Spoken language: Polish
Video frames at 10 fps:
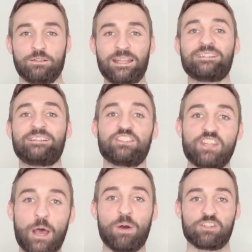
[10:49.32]
Jak
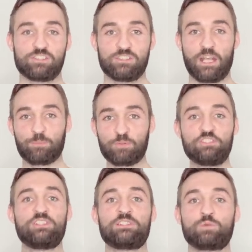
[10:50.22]
zadziałasz, jak
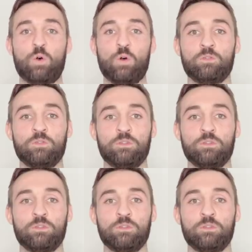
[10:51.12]
przyjdzie zło?